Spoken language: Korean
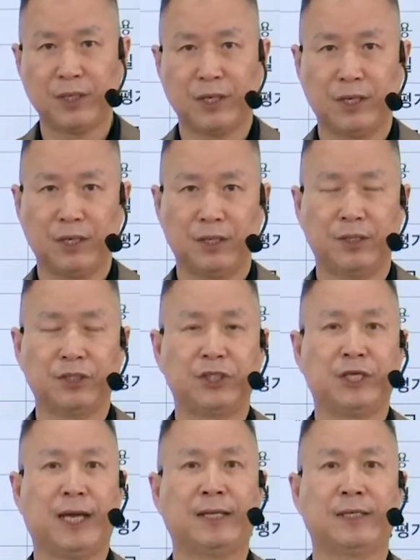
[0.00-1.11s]
어,
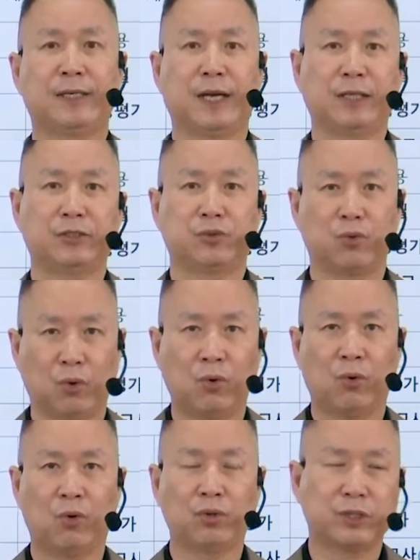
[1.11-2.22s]
시안을
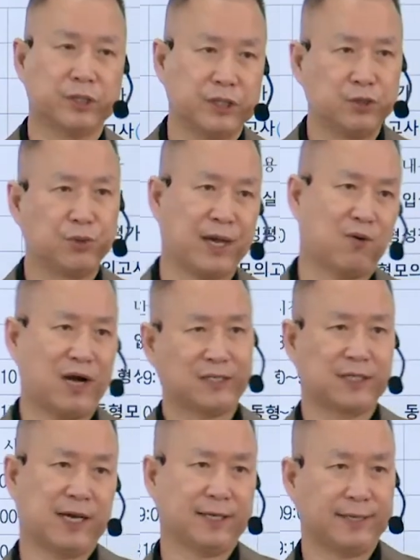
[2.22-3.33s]
가지고 그 이후에
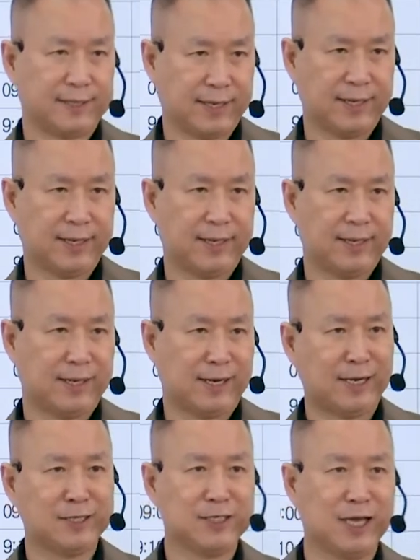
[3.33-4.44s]

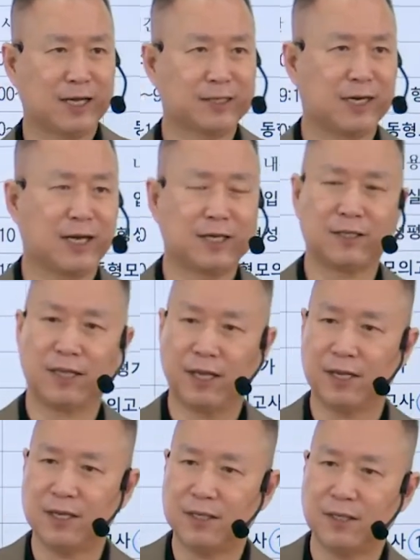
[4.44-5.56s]
확정하겠다라는 이야기를
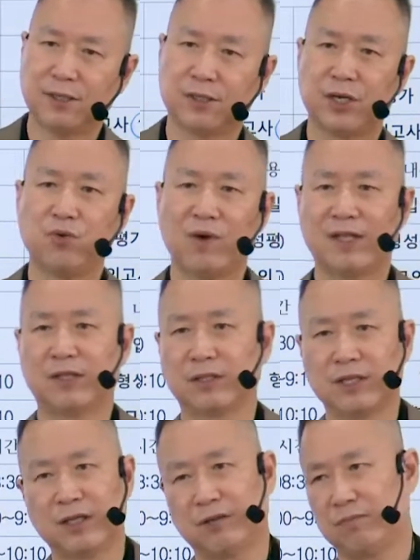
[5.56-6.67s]
하는데 거의
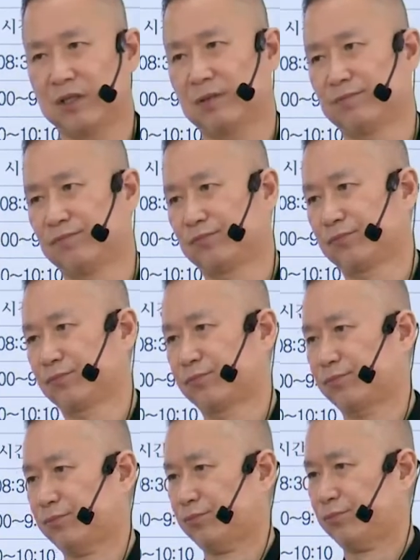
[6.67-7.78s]
완성되었습니다.
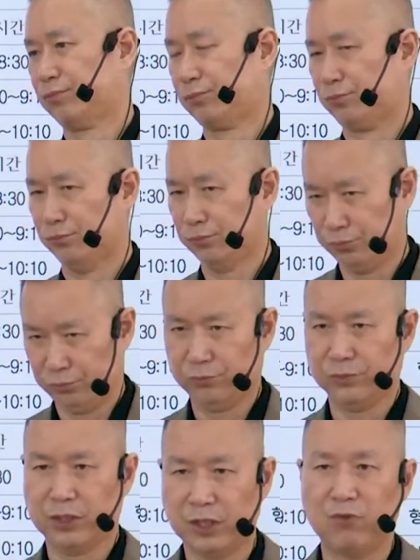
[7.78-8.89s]
음,
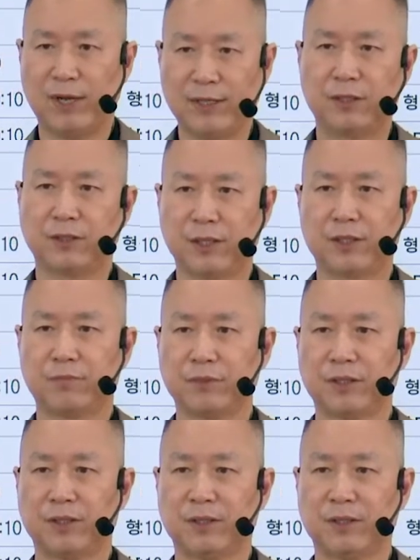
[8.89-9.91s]
거의 완성되었습니다.